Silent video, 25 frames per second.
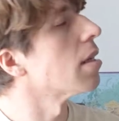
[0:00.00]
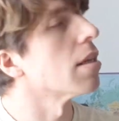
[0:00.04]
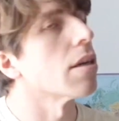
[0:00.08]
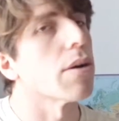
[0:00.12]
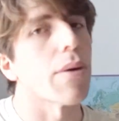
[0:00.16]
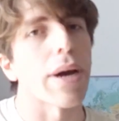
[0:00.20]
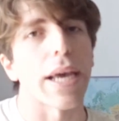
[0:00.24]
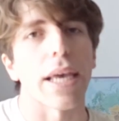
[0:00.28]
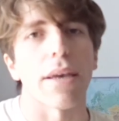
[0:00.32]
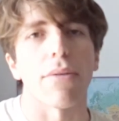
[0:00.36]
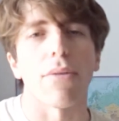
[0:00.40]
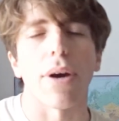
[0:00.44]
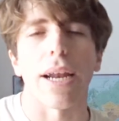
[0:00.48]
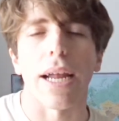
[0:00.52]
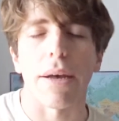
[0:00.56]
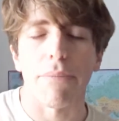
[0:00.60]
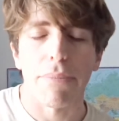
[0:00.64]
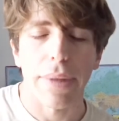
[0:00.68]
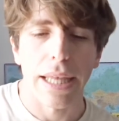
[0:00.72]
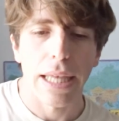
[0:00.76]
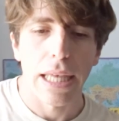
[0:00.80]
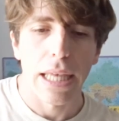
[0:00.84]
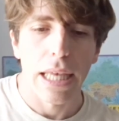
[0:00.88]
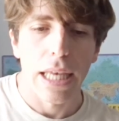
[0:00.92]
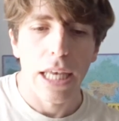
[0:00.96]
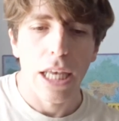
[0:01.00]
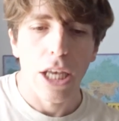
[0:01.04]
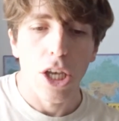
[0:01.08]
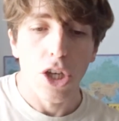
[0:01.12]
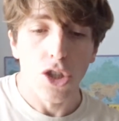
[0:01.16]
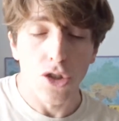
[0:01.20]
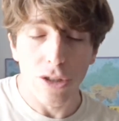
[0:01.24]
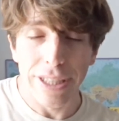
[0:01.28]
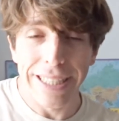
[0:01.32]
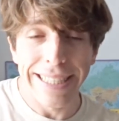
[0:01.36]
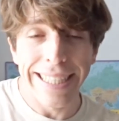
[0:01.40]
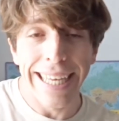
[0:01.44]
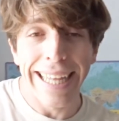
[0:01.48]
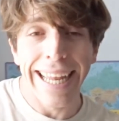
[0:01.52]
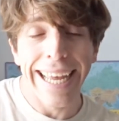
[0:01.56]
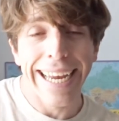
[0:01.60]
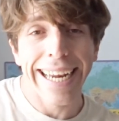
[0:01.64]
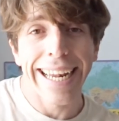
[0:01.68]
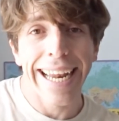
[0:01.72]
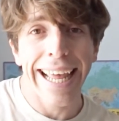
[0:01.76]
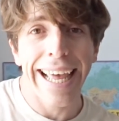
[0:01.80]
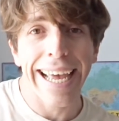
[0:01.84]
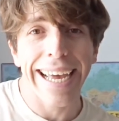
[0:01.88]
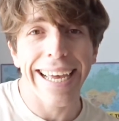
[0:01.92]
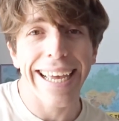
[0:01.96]
Ouais, voilà. Je disais,
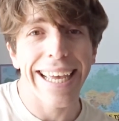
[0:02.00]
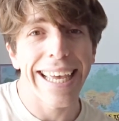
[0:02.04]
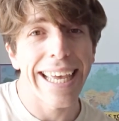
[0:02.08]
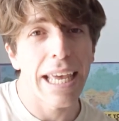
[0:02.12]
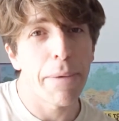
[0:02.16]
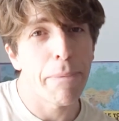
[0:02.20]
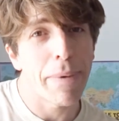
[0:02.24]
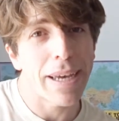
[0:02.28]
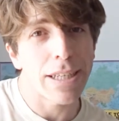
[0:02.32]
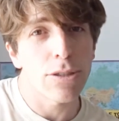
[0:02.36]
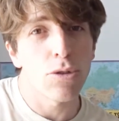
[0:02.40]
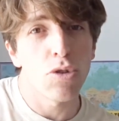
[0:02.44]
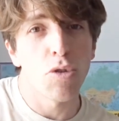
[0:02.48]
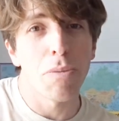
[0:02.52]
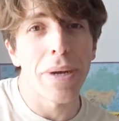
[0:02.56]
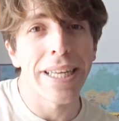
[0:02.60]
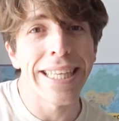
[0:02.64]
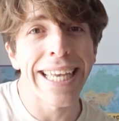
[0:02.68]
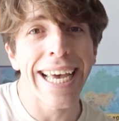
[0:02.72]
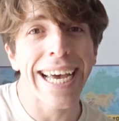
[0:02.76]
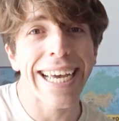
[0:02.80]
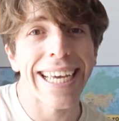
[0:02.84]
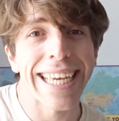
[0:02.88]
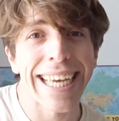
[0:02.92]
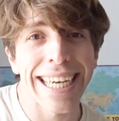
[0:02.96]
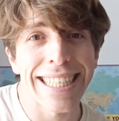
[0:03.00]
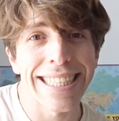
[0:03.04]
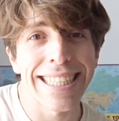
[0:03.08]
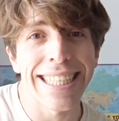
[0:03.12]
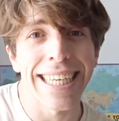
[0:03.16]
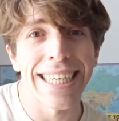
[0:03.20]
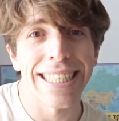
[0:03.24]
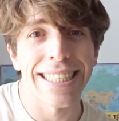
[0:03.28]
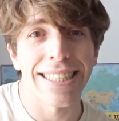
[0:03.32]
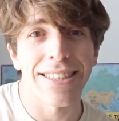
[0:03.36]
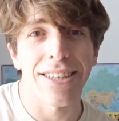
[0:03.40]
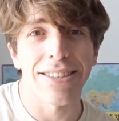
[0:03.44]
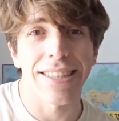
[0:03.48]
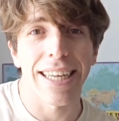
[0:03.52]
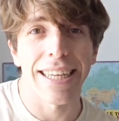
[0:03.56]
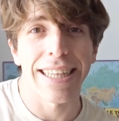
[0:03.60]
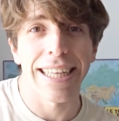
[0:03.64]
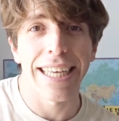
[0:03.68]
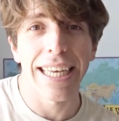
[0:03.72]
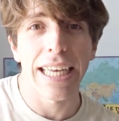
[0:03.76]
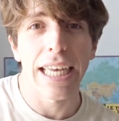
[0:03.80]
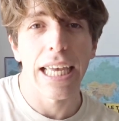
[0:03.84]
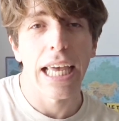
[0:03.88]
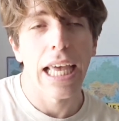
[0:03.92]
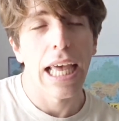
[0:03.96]
l'éclair est perçu de manière quasi
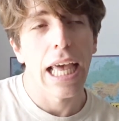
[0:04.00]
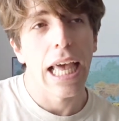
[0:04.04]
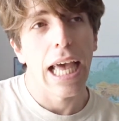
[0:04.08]
instantanée,